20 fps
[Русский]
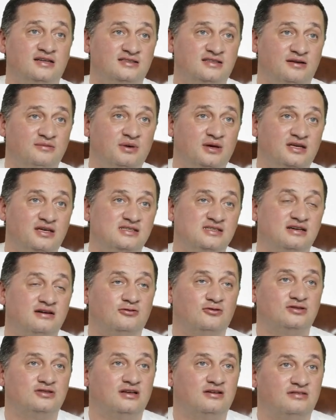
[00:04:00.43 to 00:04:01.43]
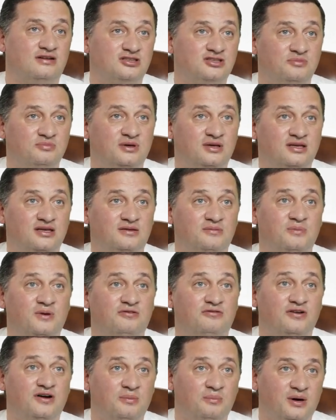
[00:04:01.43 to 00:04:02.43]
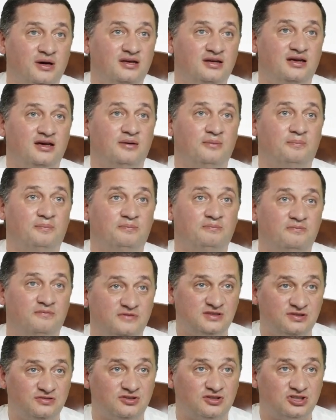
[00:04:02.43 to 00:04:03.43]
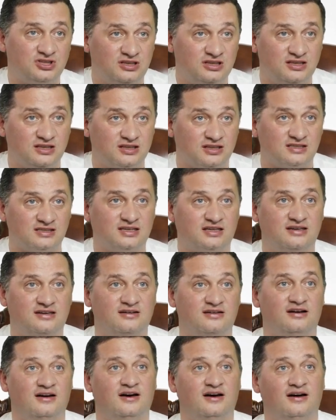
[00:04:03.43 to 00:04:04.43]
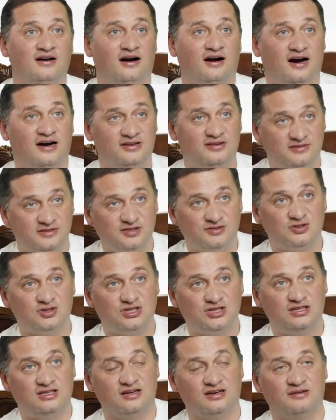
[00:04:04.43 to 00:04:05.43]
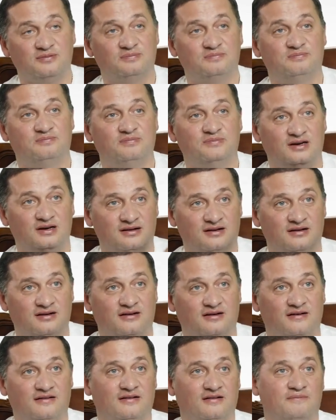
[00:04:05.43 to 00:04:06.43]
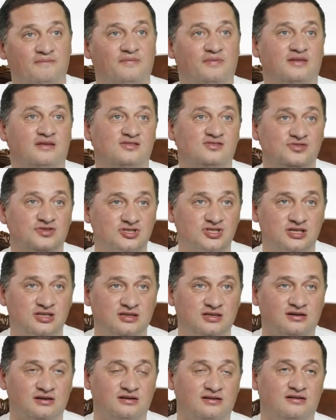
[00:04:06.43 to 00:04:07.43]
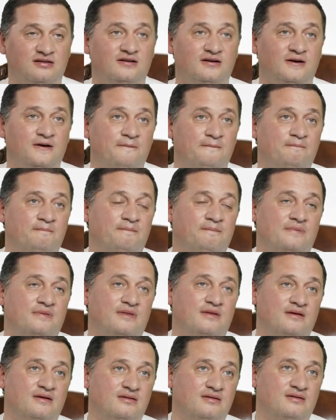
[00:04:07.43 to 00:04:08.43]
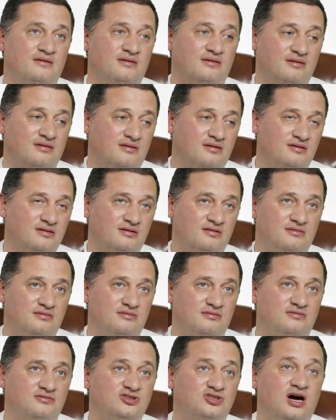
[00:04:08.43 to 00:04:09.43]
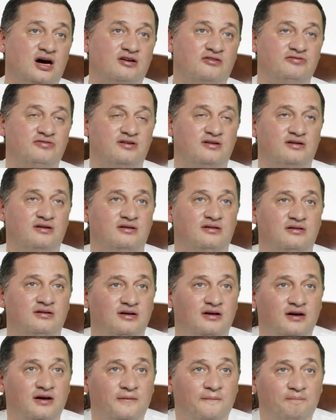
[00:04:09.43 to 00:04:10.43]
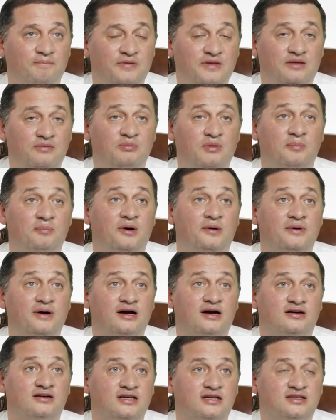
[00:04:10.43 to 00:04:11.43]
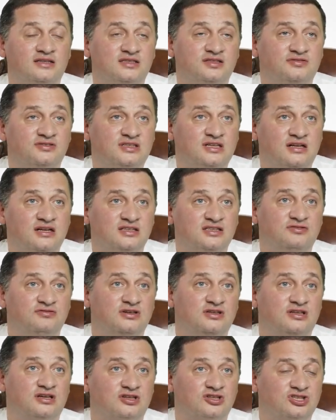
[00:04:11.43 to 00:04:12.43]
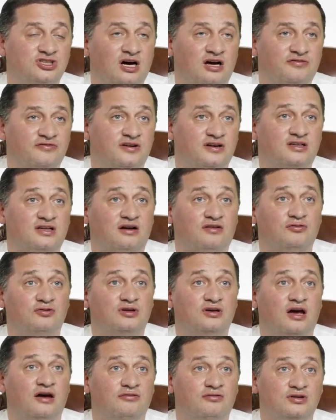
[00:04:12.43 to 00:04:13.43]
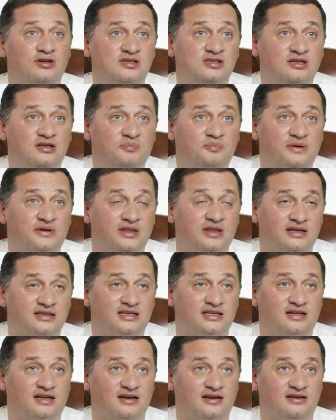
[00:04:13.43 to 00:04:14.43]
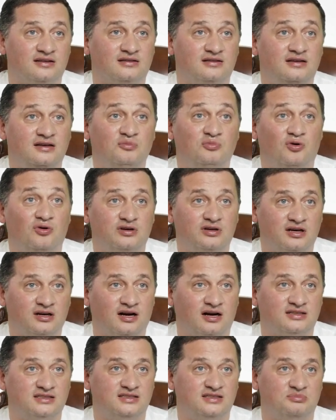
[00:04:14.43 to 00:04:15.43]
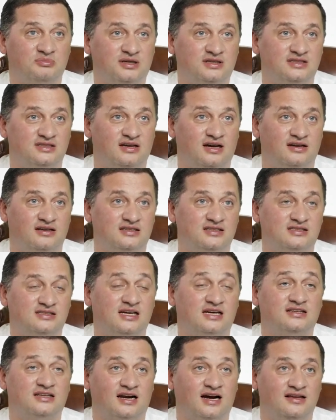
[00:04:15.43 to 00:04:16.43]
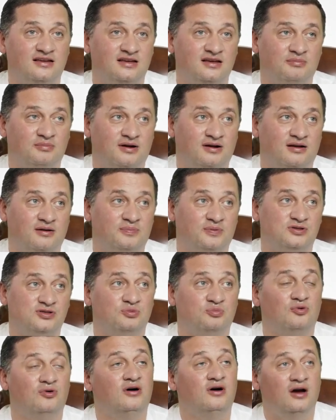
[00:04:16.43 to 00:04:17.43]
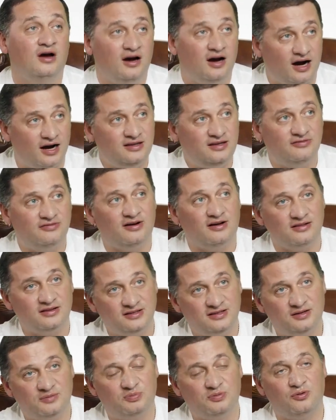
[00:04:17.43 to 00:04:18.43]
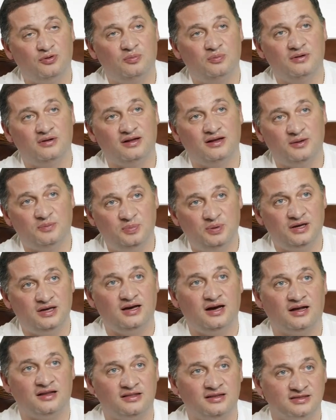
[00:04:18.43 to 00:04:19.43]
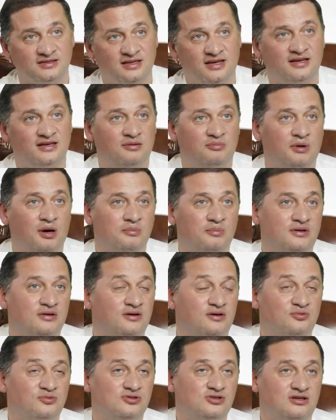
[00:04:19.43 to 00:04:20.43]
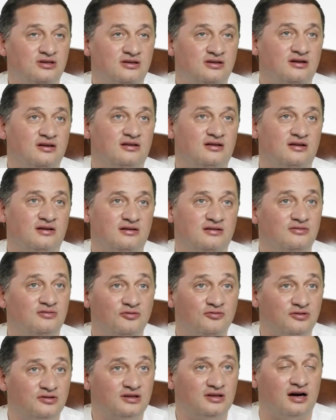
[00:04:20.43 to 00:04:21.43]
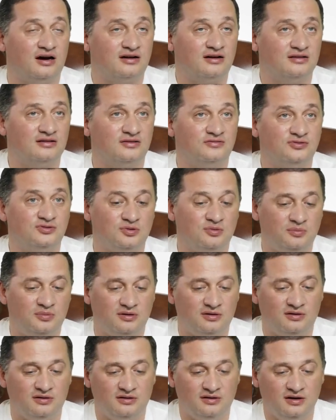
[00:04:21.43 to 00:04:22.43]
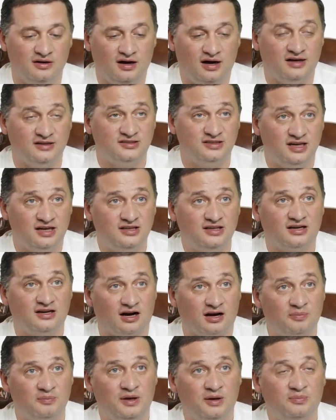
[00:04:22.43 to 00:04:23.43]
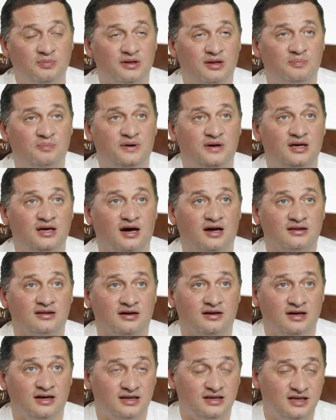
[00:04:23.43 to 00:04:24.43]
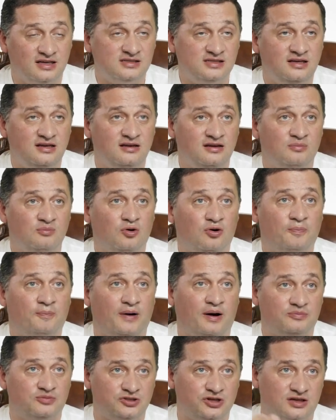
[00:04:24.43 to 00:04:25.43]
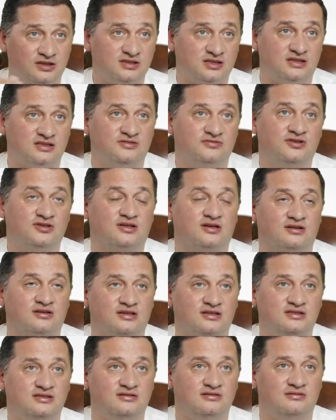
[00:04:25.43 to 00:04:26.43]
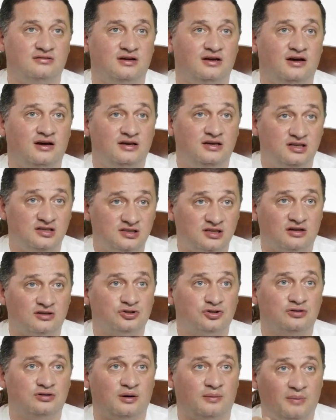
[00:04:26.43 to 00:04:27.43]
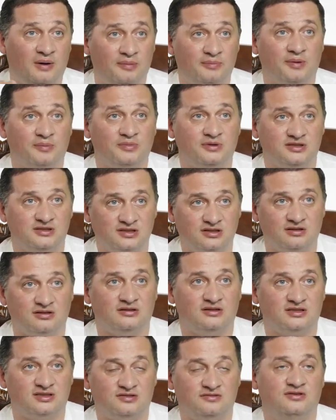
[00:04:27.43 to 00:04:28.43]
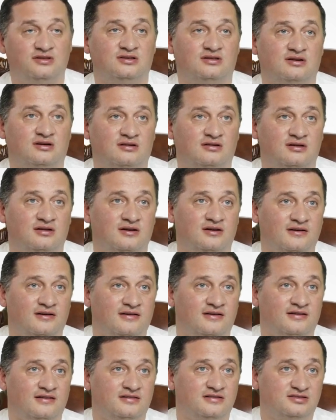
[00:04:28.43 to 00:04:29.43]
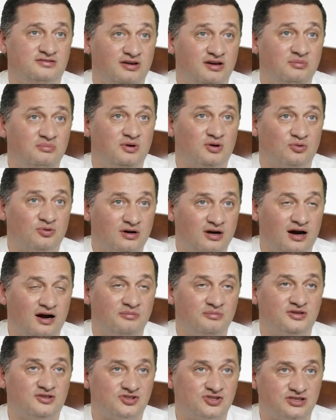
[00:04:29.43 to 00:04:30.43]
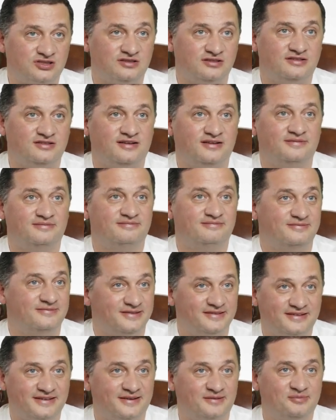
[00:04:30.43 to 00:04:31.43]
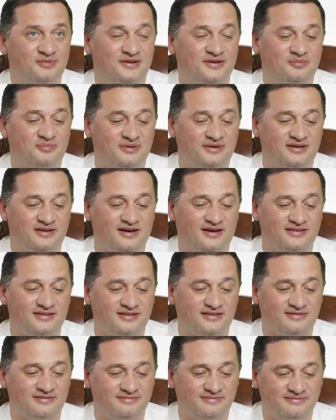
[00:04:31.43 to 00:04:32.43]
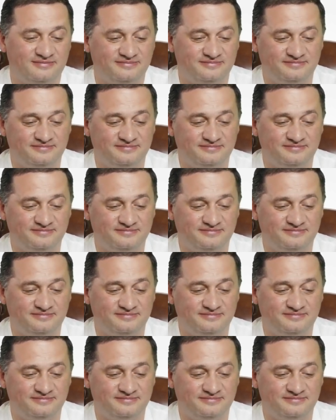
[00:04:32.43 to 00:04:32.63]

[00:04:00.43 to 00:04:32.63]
Займитесь серьезно вашими детьми, вымойте им, свяжите носки, а, свяжите, э, свяжите э, шарфик, меня мама когда-то связала свитер и шарфик, так вот я его носил 15 лет, не мог никак себя снять, содрать не могли, почему? Одевал и тепло было, и приятно, знаете, мамины ручки делали, ну вот так это все было. А знаете, как мне было приятно? Я с ней не мог пообщаться, а свитер носил. И знал, что это мама мне сделала свитер, своими руками сшила. Ну, а как было приятно.